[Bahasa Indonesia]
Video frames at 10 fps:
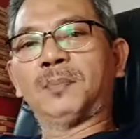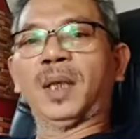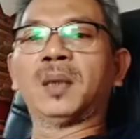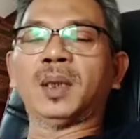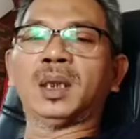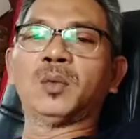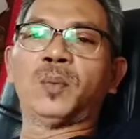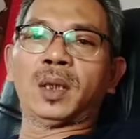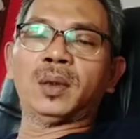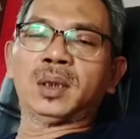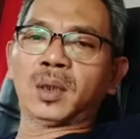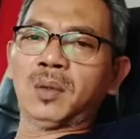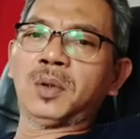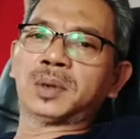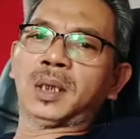BNPT bubar itu hanya
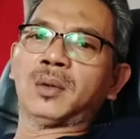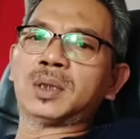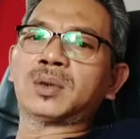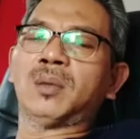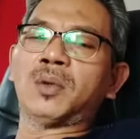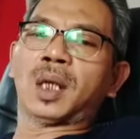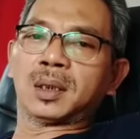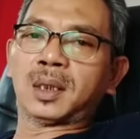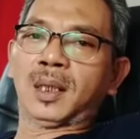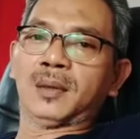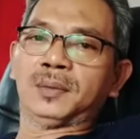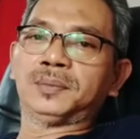kelompok teroris, kelompok radikal.